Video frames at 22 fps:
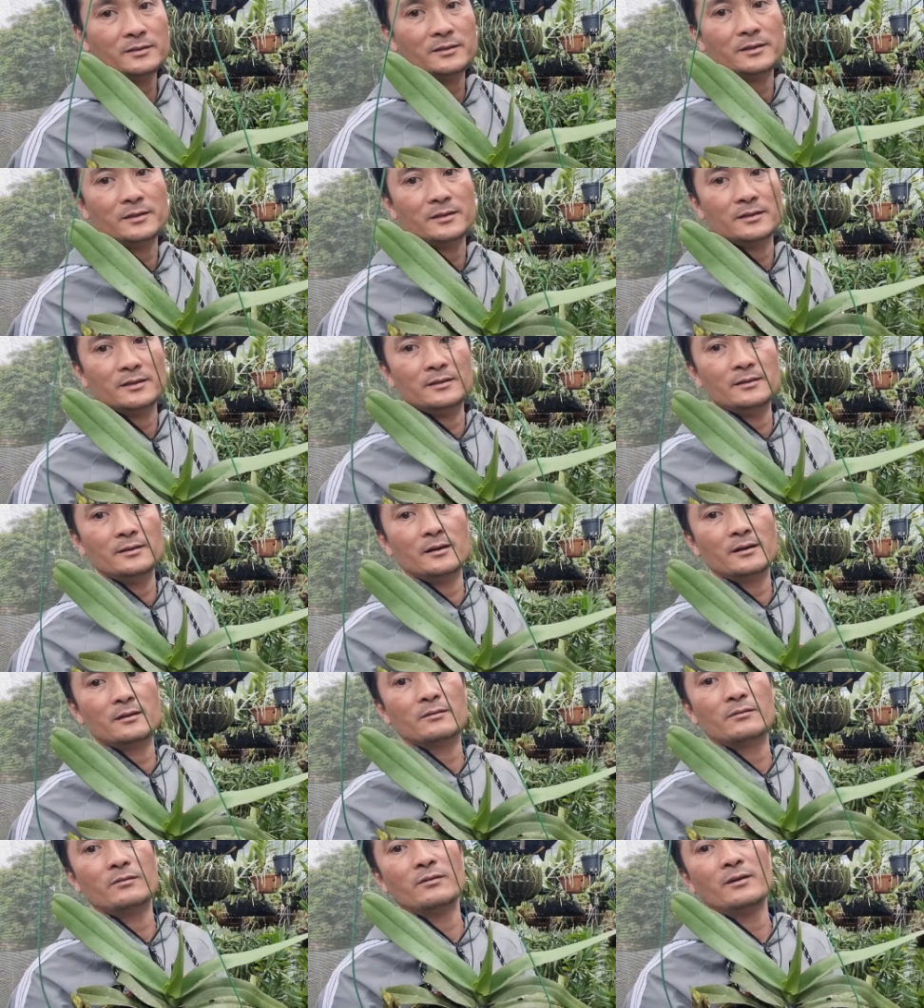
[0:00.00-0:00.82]
chỉ
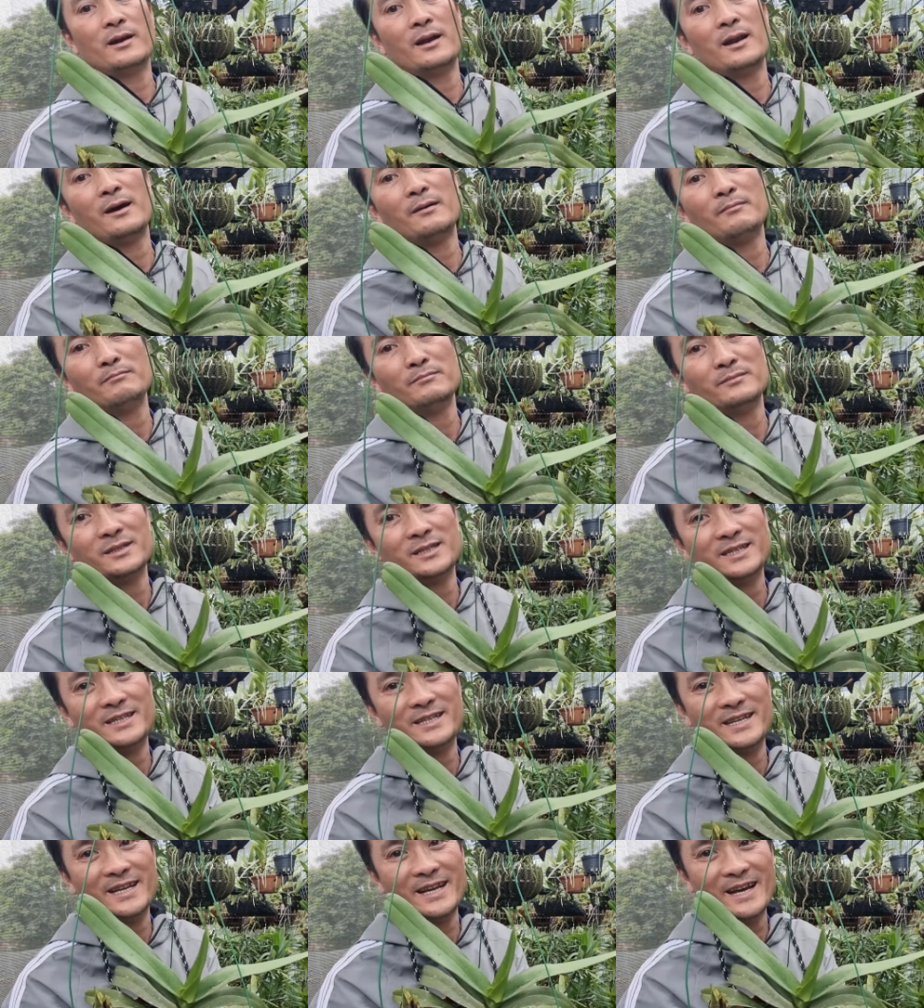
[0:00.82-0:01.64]
được có 5
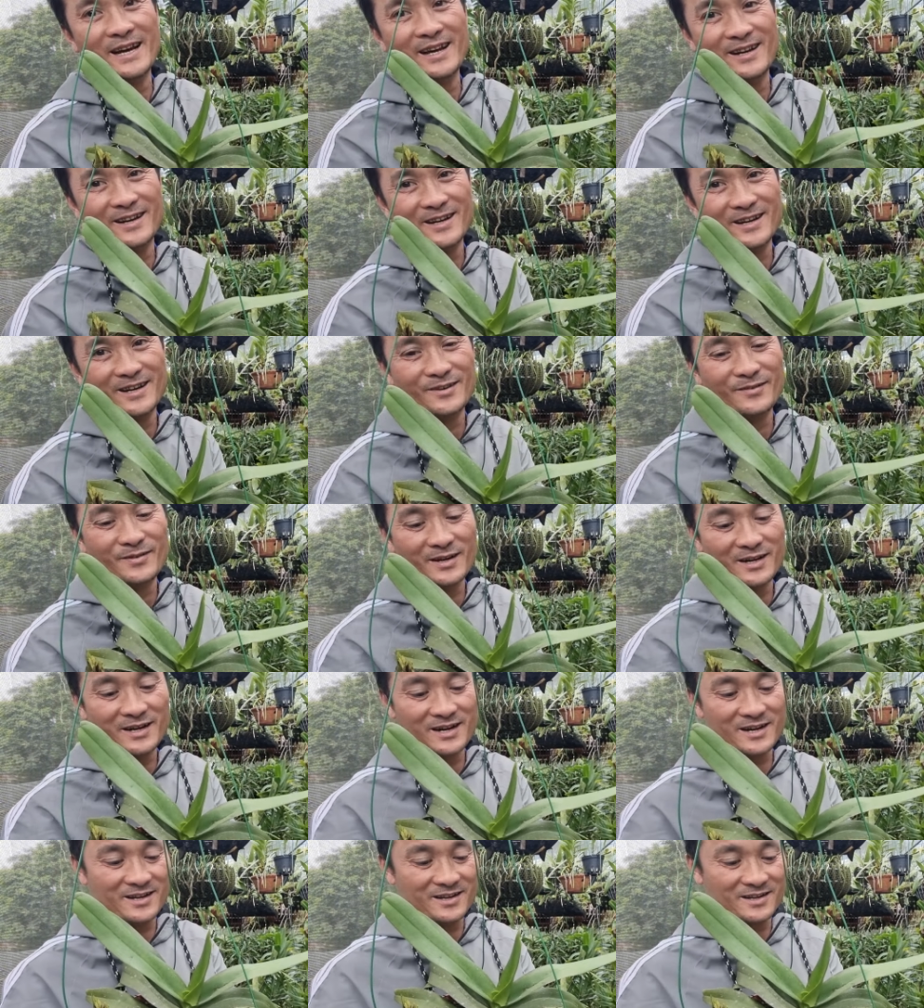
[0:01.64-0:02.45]
sen này các
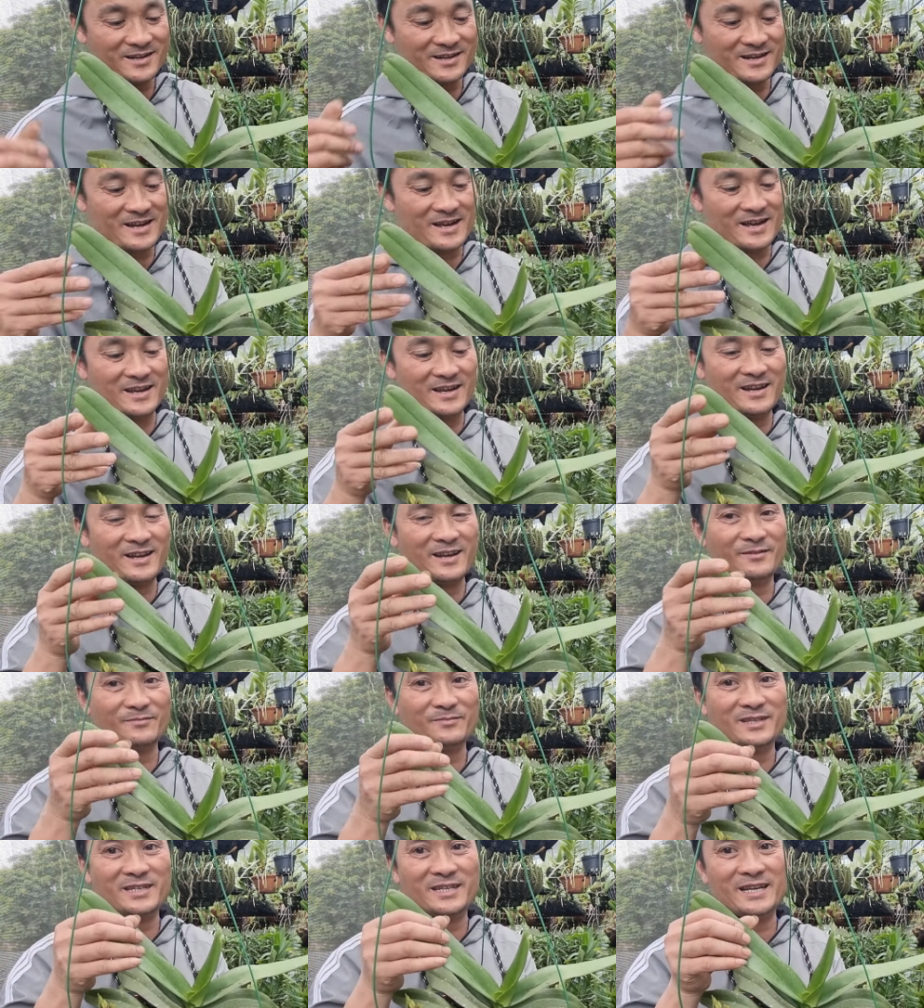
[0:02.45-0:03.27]
bạn ạ Này
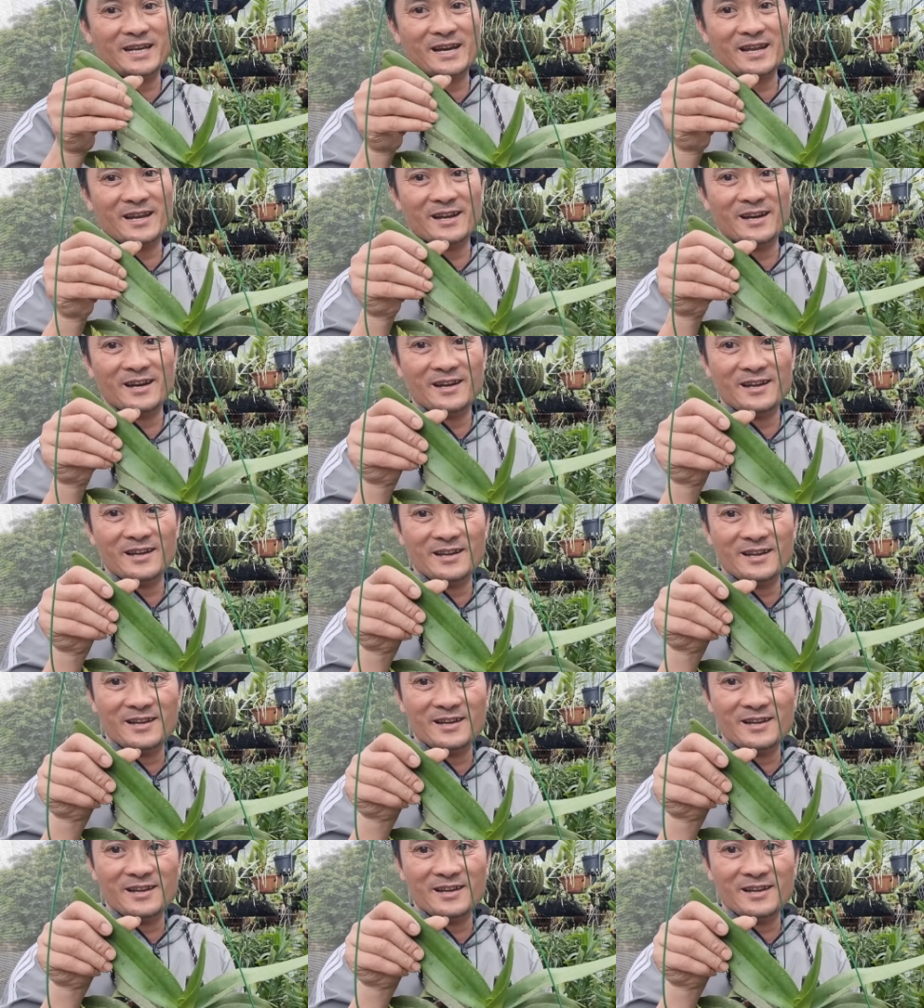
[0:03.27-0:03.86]
5 sen này